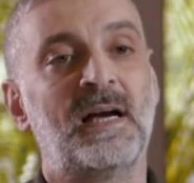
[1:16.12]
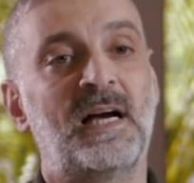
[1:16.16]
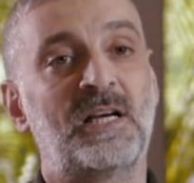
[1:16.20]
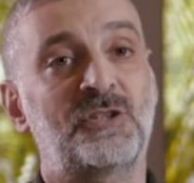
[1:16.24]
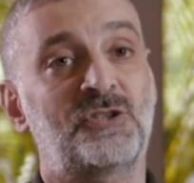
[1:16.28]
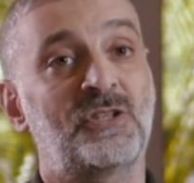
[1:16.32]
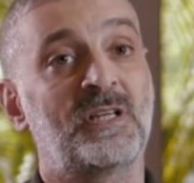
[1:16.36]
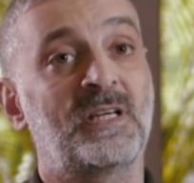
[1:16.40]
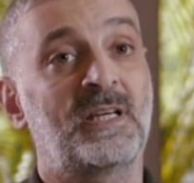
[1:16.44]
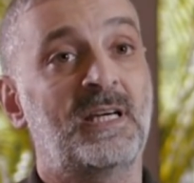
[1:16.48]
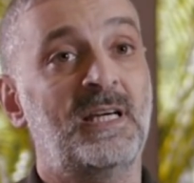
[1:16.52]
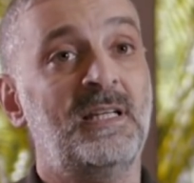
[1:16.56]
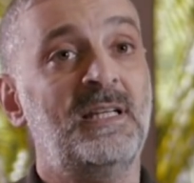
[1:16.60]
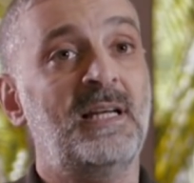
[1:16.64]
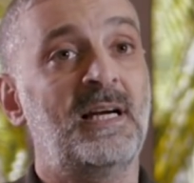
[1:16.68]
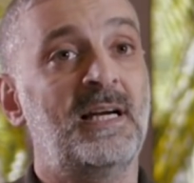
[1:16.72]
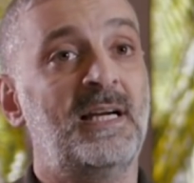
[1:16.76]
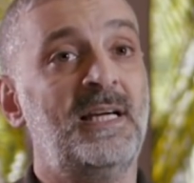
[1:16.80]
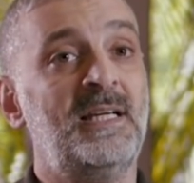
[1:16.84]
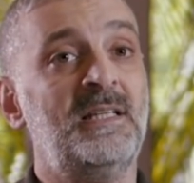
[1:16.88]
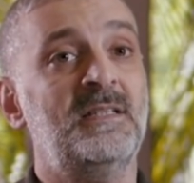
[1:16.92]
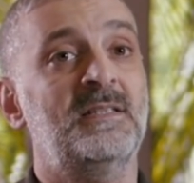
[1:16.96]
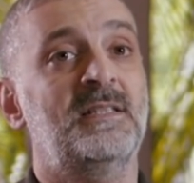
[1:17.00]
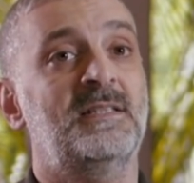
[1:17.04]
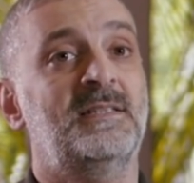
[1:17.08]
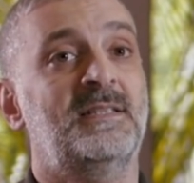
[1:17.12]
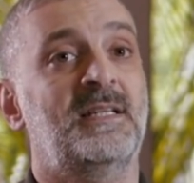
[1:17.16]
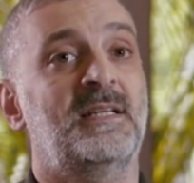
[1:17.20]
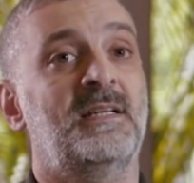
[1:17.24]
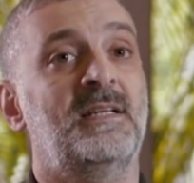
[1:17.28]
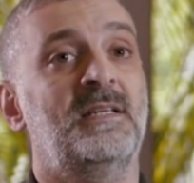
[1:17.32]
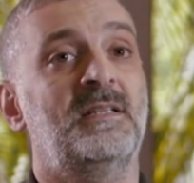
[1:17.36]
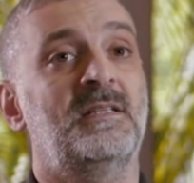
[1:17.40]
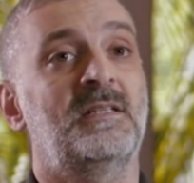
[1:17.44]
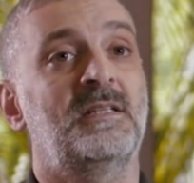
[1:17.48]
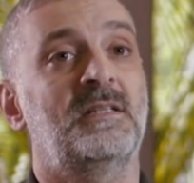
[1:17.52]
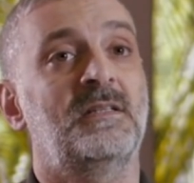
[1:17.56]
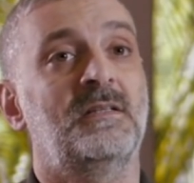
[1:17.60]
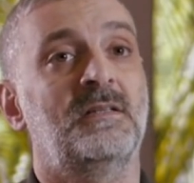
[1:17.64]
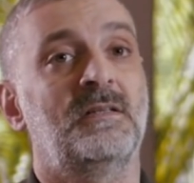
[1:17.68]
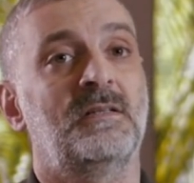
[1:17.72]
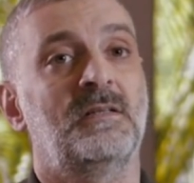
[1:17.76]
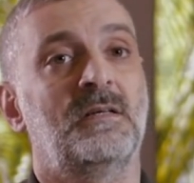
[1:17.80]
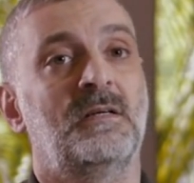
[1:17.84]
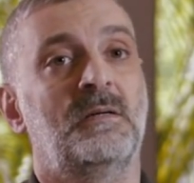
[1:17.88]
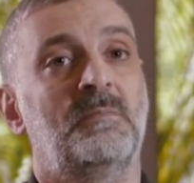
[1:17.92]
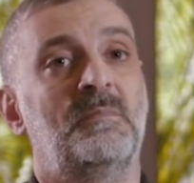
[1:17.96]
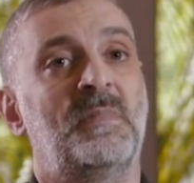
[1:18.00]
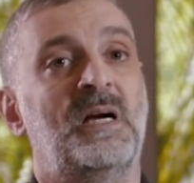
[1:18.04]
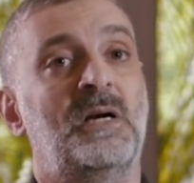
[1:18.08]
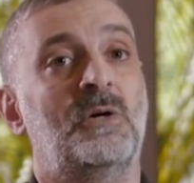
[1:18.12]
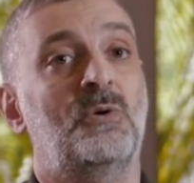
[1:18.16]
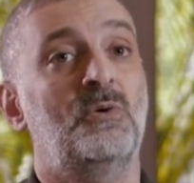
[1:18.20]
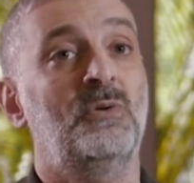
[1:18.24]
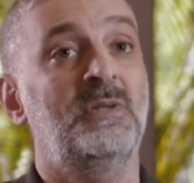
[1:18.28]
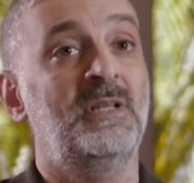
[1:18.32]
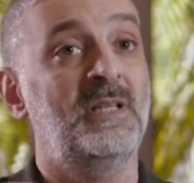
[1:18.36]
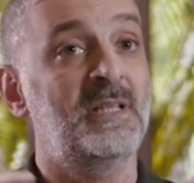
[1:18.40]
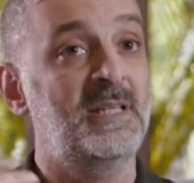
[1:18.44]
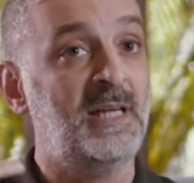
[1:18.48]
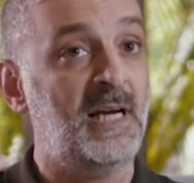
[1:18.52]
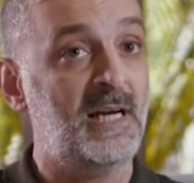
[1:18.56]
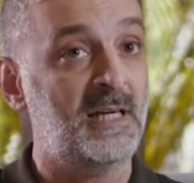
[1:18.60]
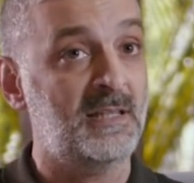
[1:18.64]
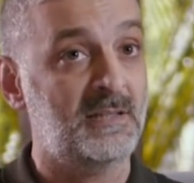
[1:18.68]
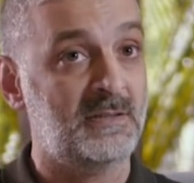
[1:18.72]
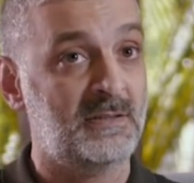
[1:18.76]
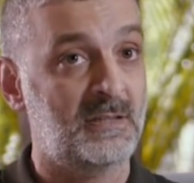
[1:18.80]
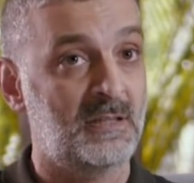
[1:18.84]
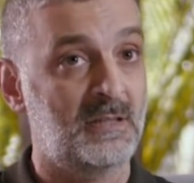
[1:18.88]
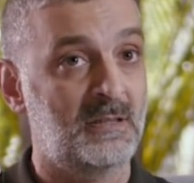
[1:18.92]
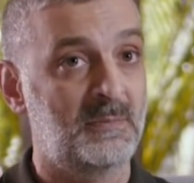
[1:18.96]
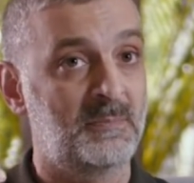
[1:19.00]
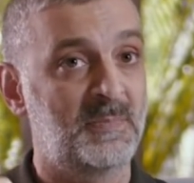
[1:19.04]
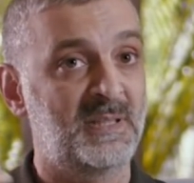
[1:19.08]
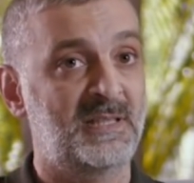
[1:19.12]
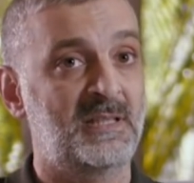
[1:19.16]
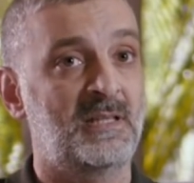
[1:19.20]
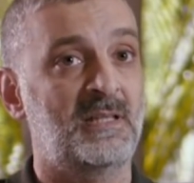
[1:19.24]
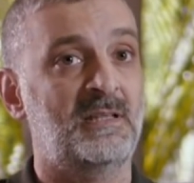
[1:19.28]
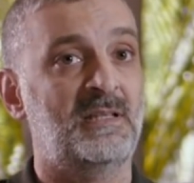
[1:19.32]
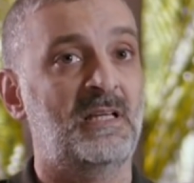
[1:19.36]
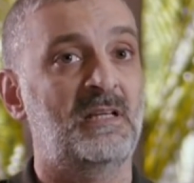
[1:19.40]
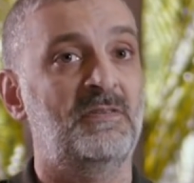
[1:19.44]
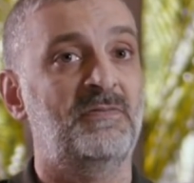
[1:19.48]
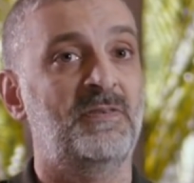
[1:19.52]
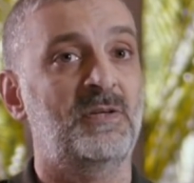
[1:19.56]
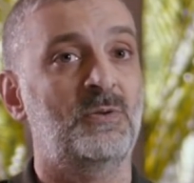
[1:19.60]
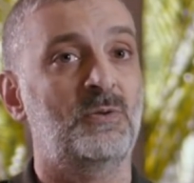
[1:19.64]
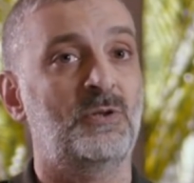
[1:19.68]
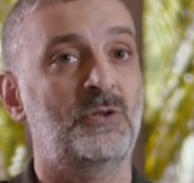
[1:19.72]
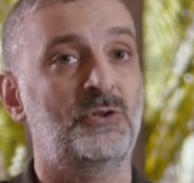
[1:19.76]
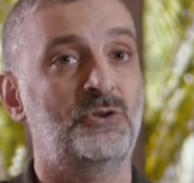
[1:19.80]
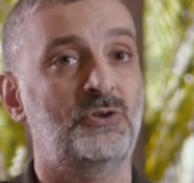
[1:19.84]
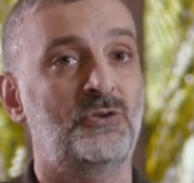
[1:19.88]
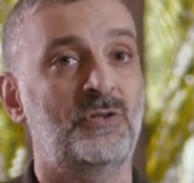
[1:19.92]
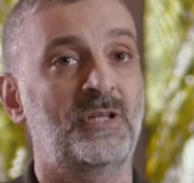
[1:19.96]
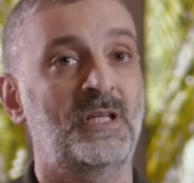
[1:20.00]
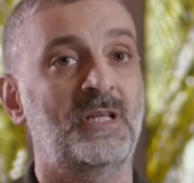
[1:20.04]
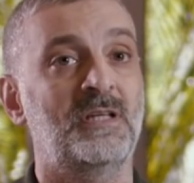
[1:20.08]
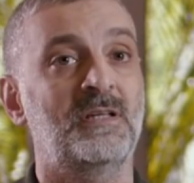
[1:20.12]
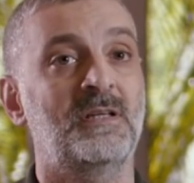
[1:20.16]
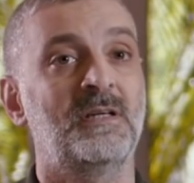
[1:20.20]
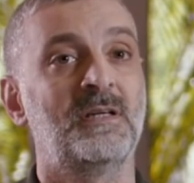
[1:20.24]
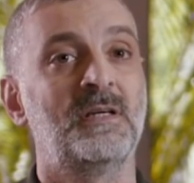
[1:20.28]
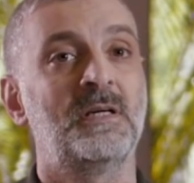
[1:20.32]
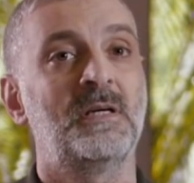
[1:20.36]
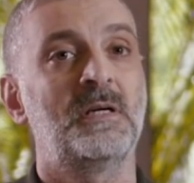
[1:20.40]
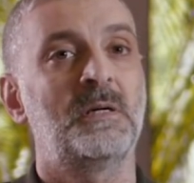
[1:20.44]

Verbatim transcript: عشان كده احنا السنه دي مع كل اللي حصل بسنه 2020